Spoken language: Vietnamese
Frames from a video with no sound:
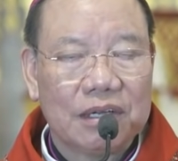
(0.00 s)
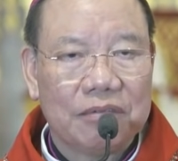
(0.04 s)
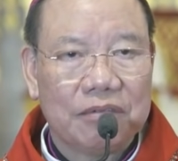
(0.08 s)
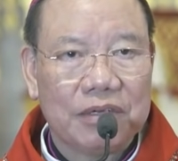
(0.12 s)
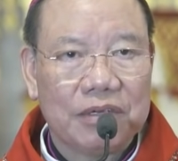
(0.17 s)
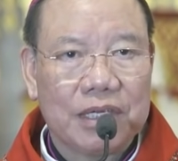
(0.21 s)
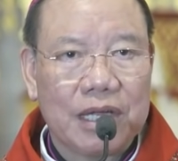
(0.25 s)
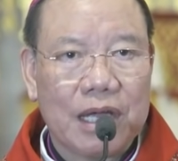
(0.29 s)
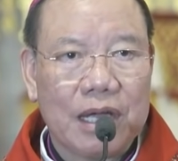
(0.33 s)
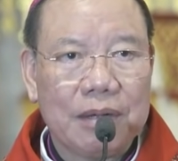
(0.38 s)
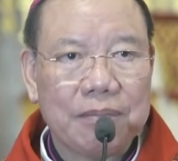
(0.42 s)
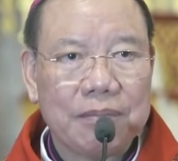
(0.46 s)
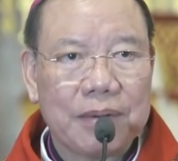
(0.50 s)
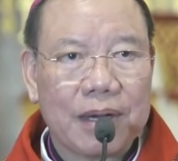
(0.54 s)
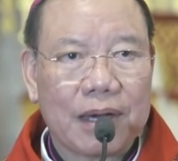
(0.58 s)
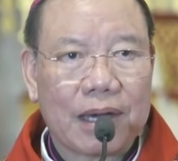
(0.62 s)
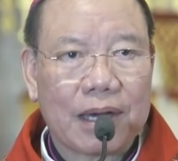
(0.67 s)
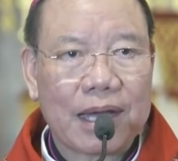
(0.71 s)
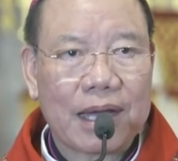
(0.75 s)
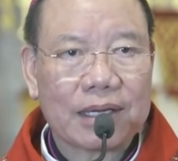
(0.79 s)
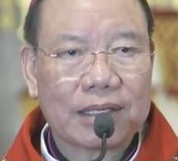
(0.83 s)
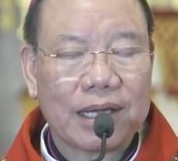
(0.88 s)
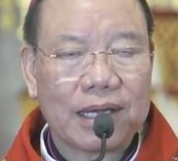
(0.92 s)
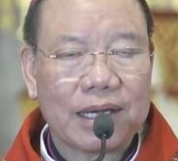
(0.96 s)
Vì thế mà
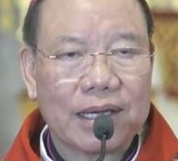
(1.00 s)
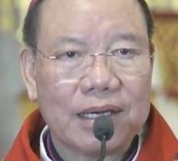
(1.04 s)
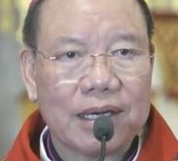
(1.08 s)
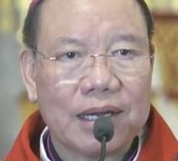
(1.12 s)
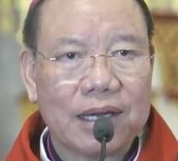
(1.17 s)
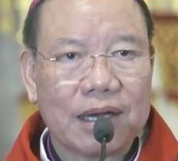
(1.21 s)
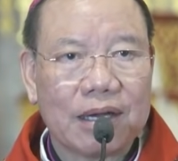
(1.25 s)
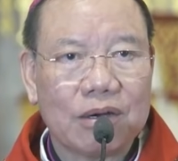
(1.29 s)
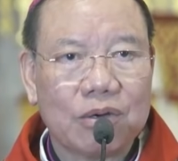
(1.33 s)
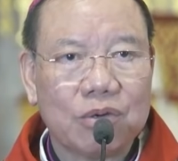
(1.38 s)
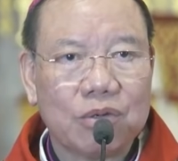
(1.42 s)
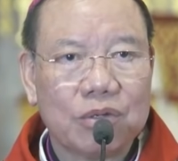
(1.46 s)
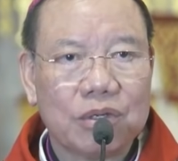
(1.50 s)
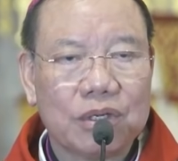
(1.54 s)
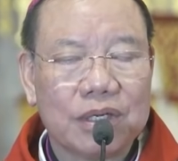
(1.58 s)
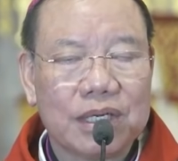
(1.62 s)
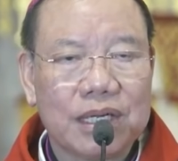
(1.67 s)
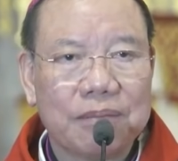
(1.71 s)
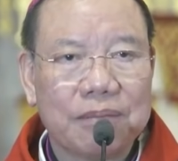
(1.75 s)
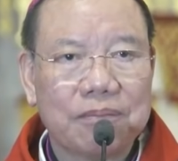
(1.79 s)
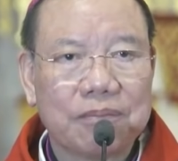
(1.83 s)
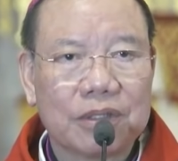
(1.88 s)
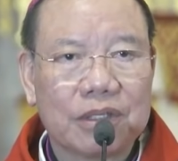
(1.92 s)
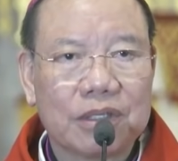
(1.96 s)
các thánh là nguồn
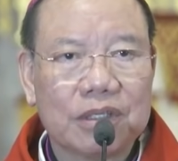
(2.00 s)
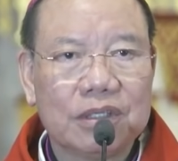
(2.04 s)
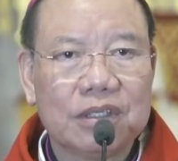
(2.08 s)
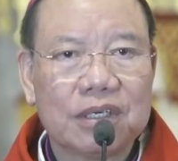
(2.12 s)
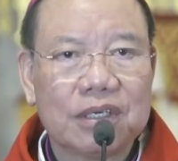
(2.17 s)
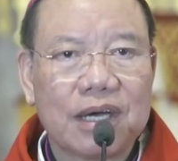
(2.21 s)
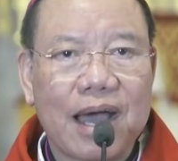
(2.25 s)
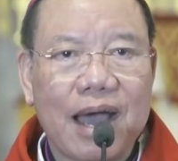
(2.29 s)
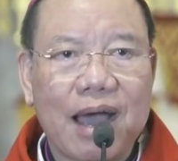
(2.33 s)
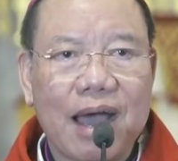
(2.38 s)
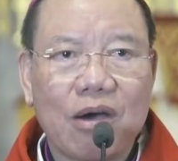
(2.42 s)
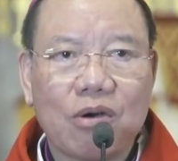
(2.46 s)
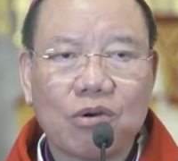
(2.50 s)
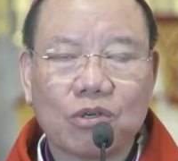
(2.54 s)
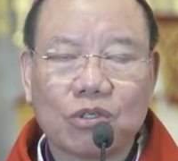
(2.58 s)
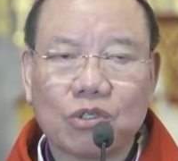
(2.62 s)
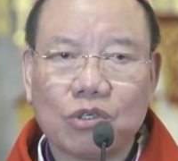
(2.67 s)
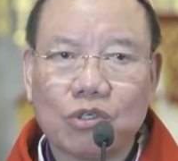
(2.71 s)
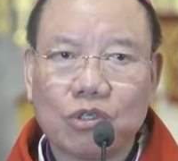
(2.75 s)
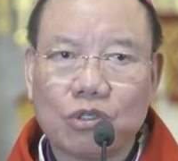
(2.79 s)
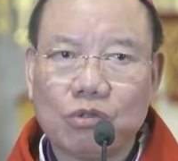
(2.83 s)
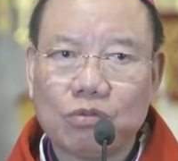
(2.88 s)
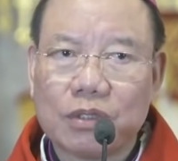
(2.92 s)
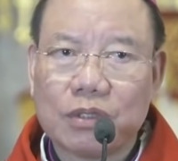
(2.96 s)
niềm tự hào
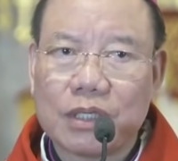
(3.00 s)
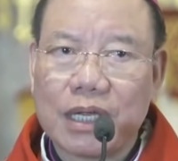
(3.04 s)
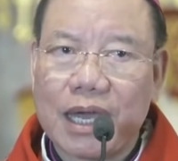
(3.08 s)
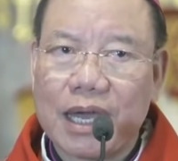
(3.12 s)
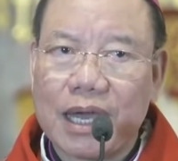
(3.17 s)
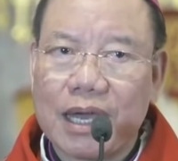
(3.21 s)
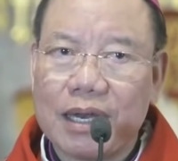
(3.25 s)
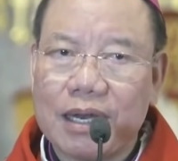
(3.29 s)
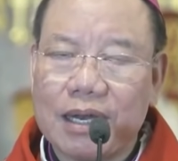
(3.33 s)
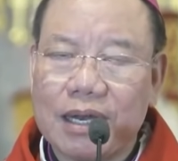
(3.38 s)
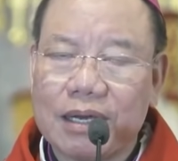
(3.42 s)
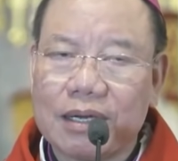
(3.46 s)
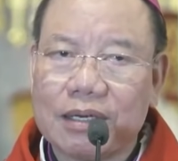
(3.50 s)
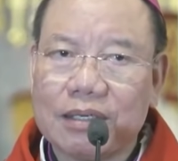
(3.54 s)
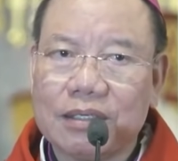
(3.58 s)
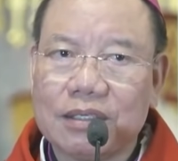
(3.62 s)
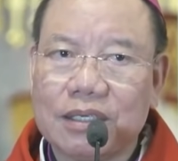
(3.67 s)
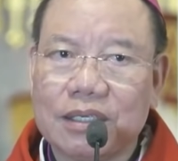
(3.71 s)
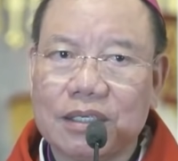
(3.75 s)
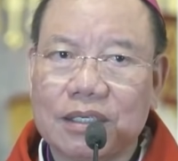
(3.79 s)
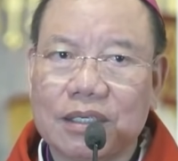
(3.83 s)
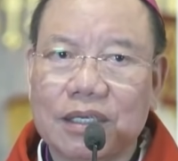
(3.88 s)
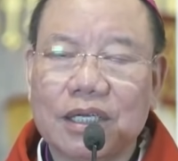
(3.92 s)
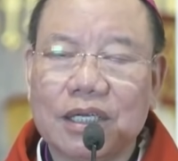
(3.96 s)
cho chúng ta là
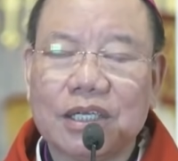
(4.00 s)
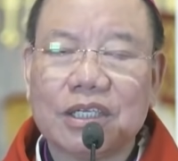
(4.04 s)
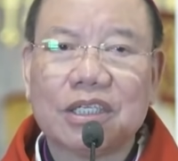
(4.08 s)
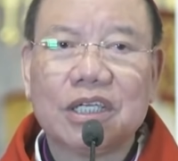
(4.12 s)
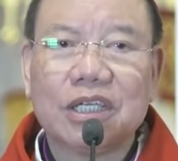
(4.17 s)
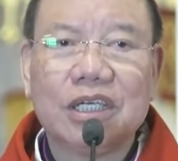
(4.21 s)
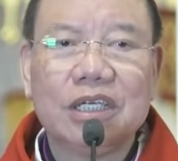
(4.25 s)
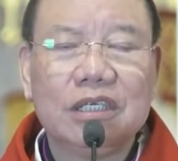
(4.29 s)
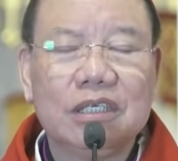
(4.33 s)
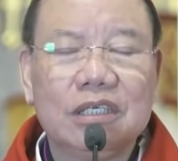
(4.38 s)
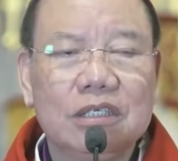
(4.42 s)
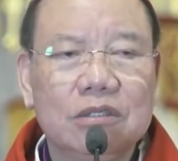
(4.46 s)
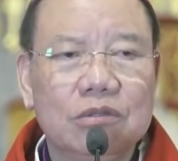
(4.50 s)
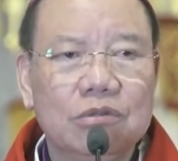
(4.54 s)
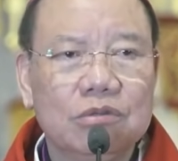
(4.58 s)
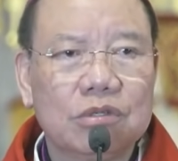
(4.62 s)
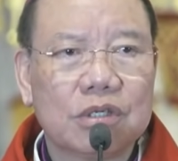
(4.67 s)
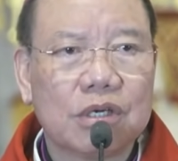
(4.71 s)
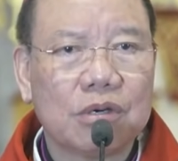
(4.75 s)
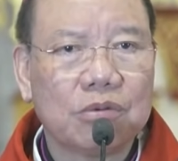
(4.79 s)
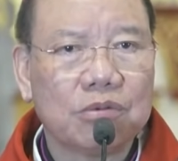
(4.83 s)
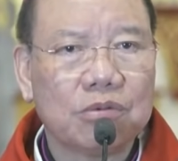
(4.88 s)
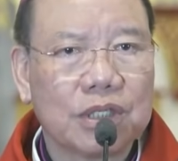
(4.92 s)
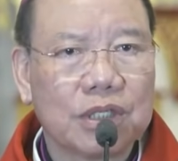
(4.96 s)
người tín hữu
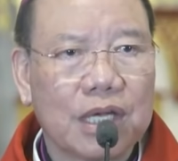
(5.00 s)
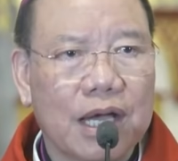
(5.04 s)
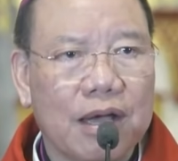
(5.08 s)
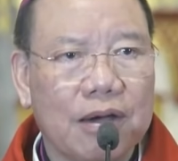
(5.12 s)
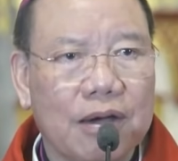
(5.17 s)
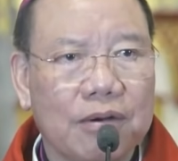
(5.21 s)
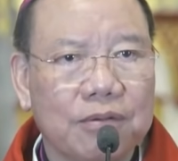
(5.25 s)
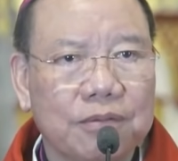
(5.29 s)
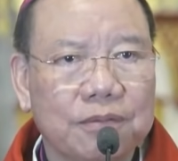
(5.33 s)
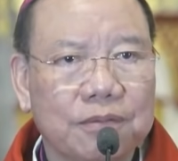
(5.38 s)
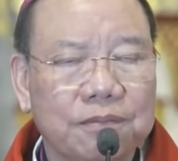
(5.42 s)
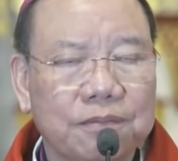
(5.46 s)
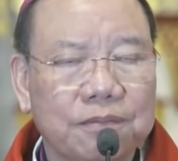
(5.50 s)
công giáo.